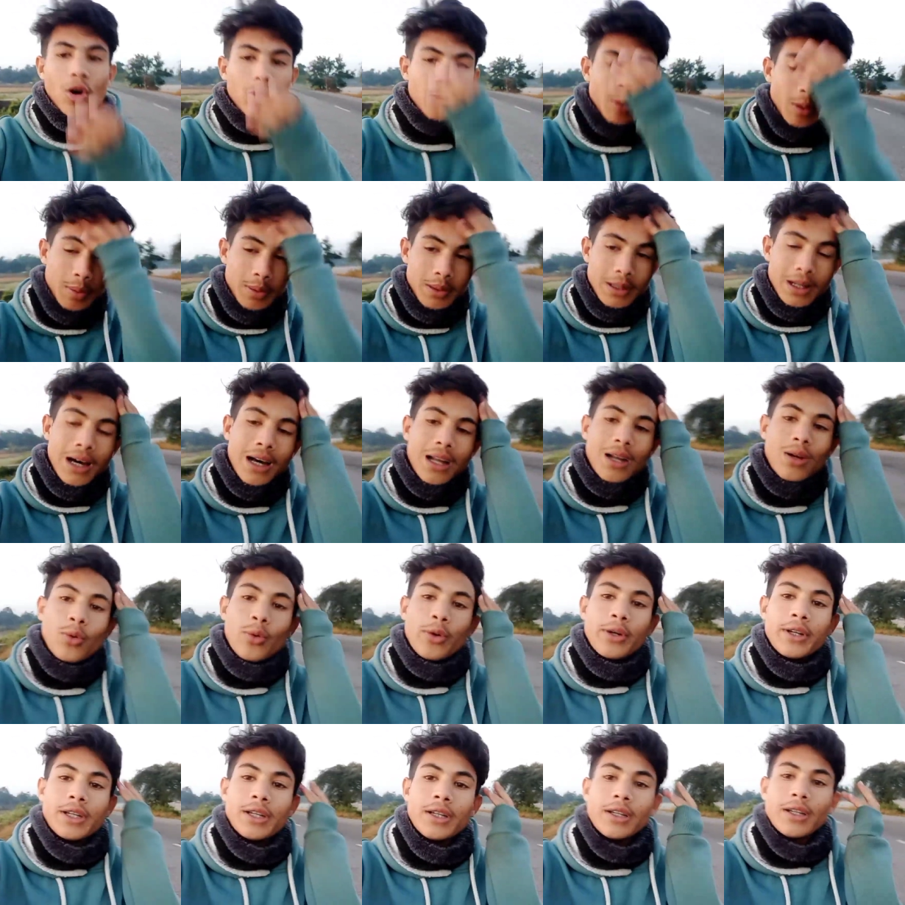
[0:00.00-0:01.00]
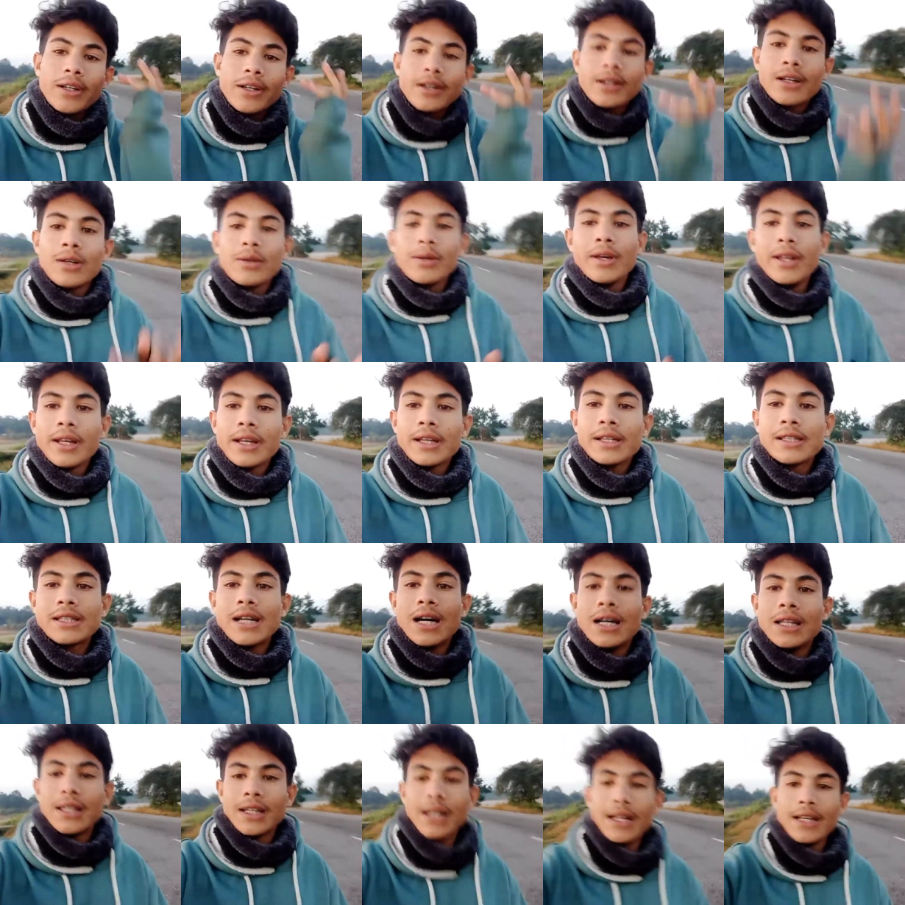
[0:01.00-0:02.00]
और मैं फ़िलहाल वेटिंग कर रहा हूँ यानी कि
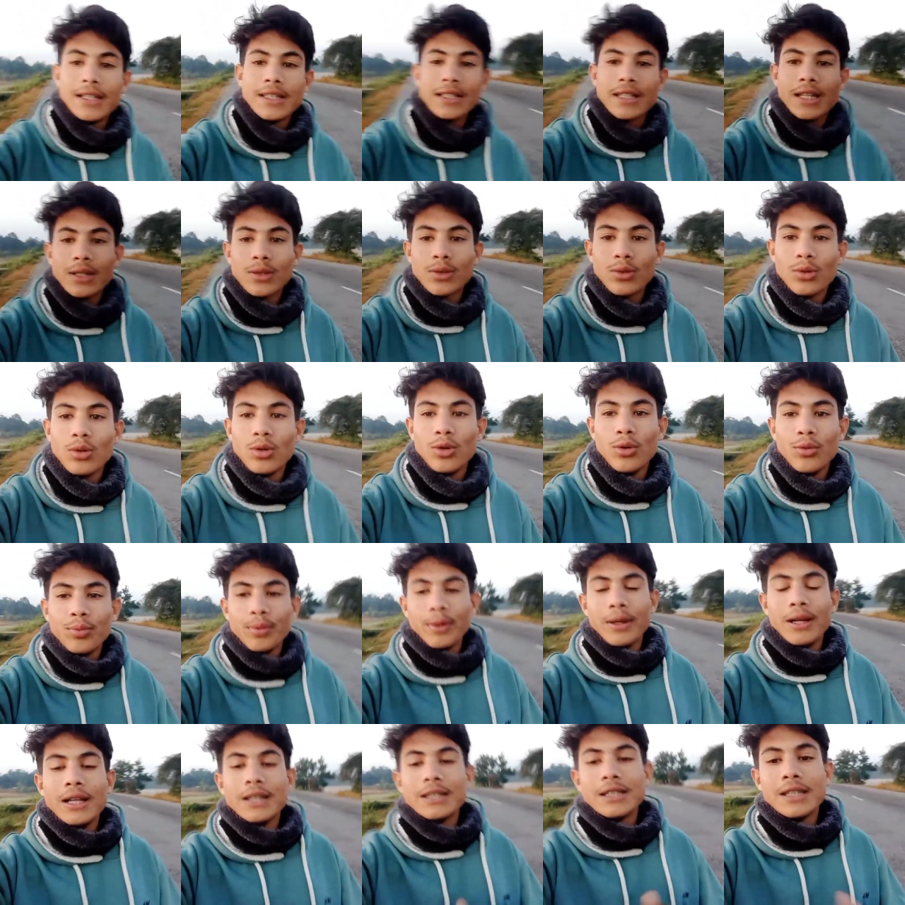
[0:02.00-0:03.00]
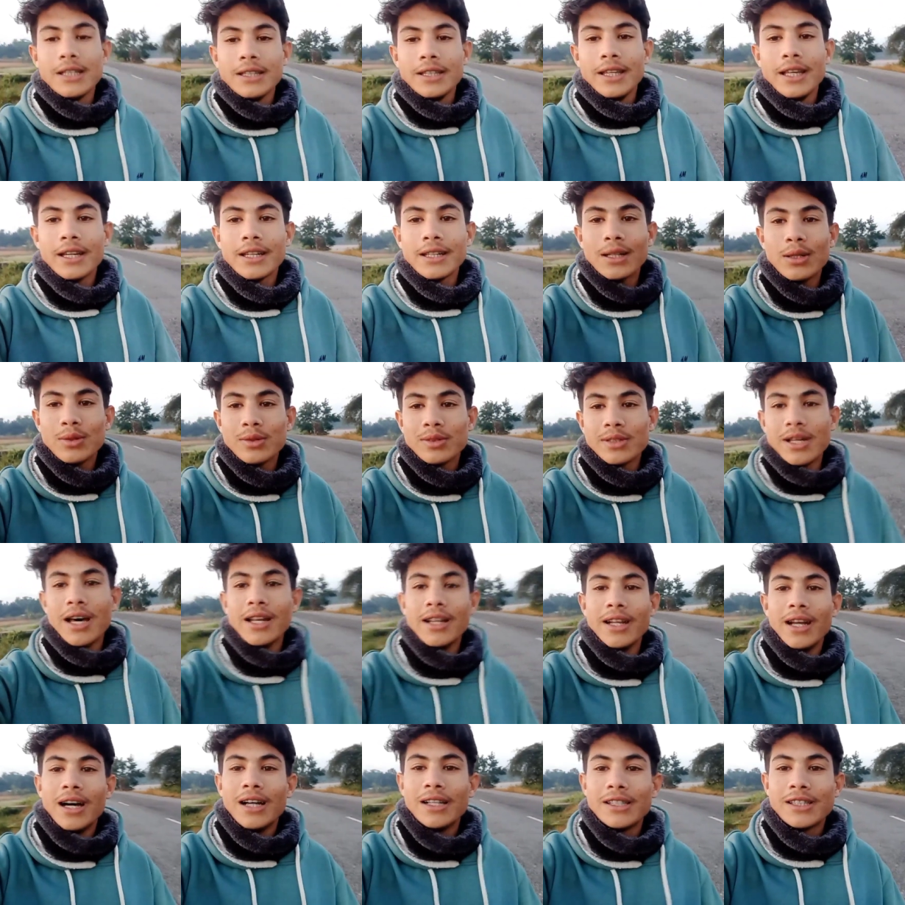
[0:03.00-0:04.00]
सनराइज़ का तो पहले से देख रहा हूँ
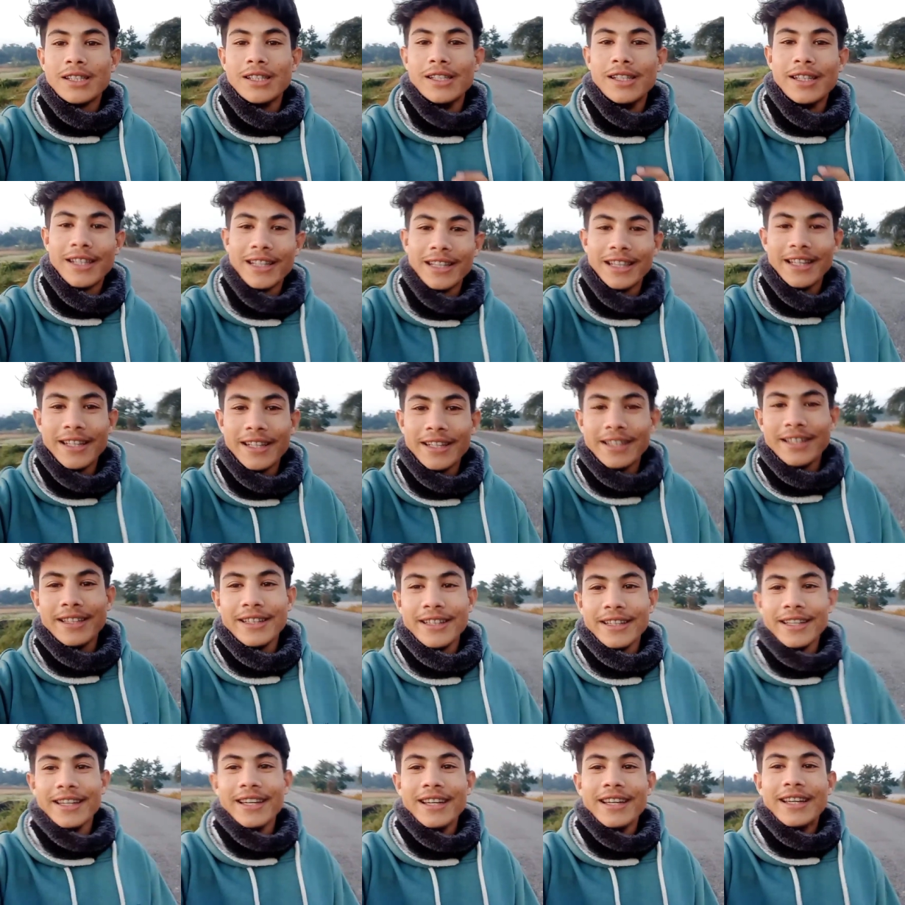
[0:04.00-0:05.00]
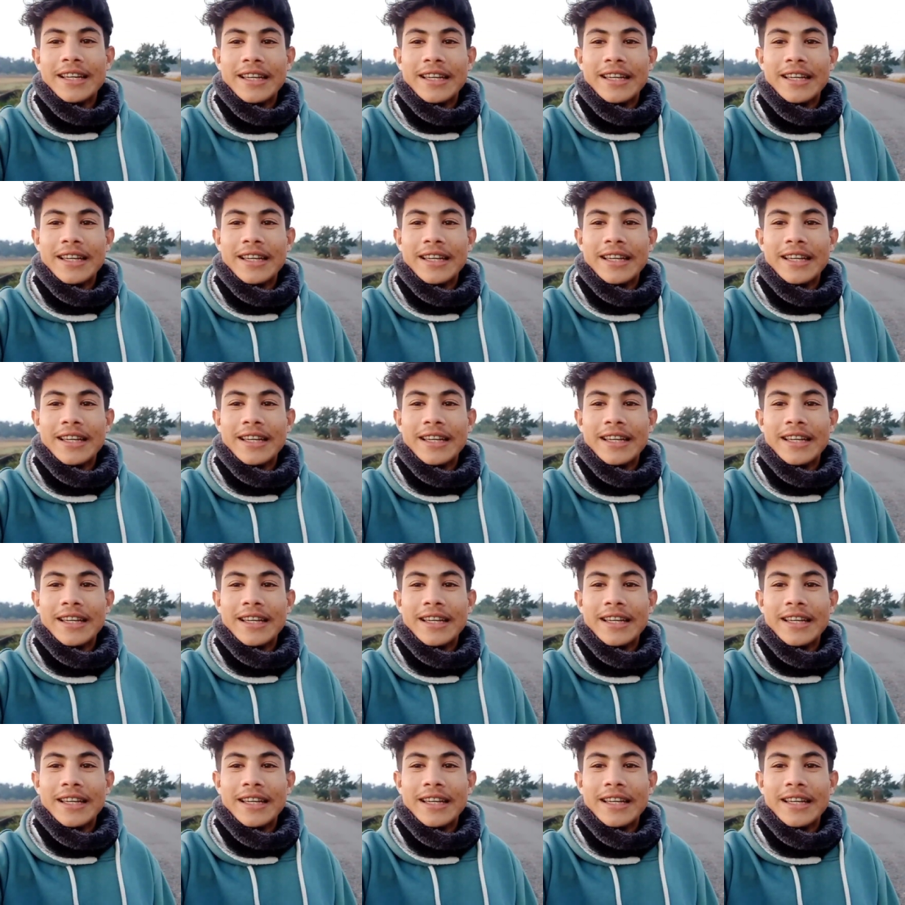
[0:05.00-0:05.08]
सान आज से निकले नहीं